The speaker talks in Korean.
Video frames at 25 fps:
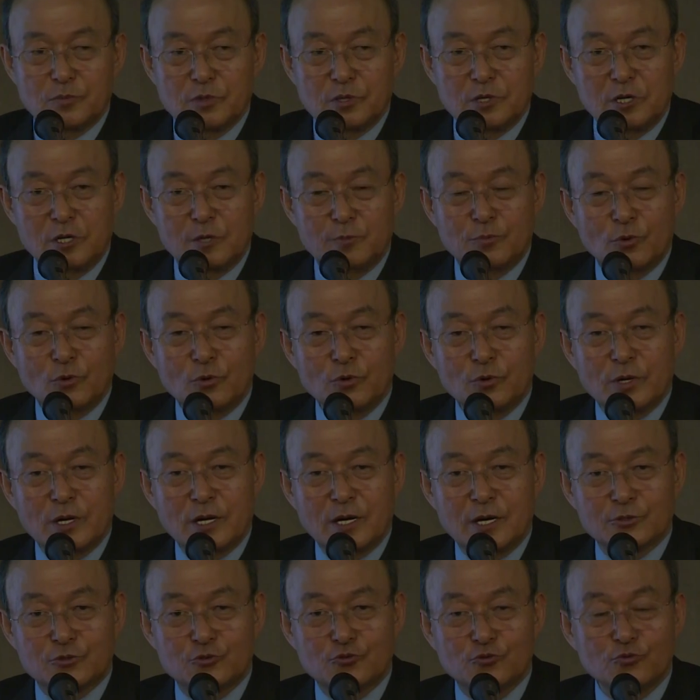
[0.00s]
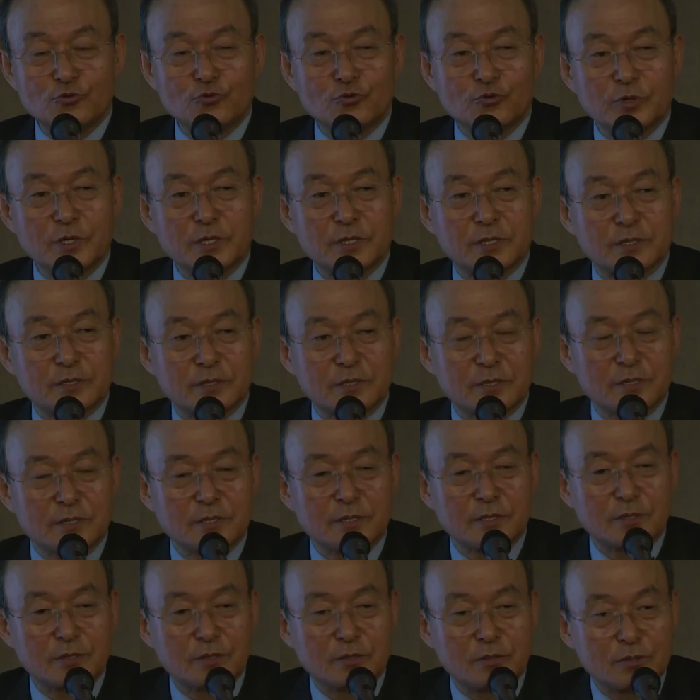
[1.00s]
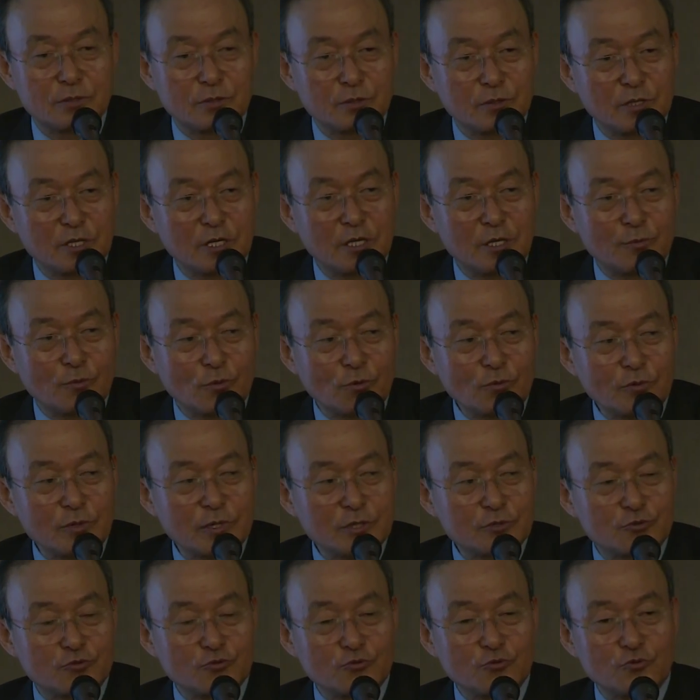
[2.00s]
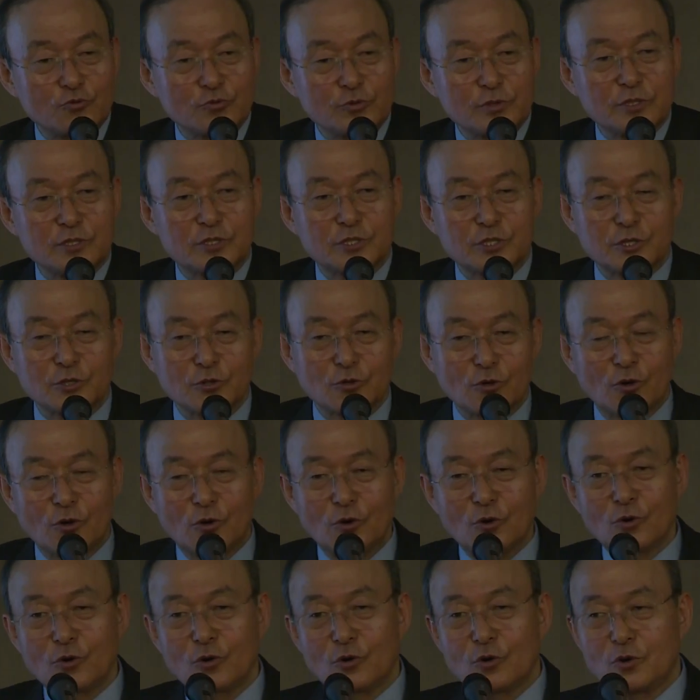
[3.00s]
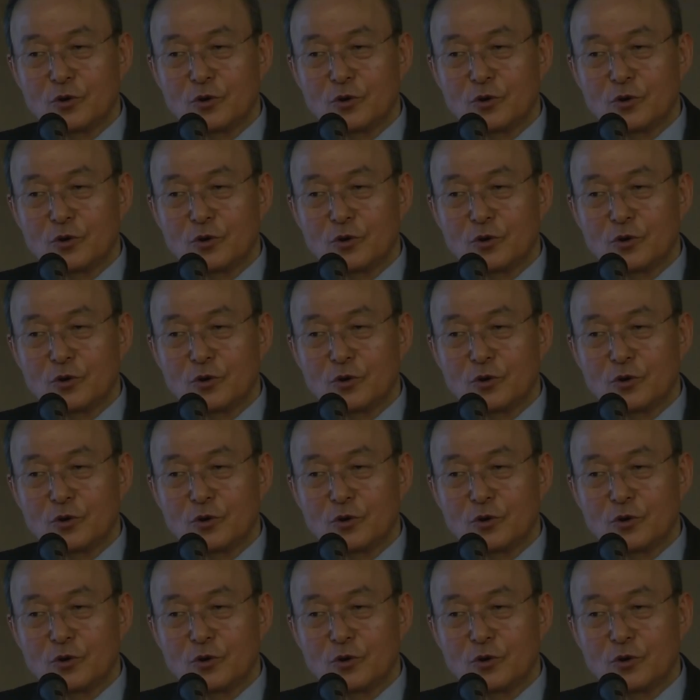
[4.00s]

일본과 중국은 일본과 중국은 서로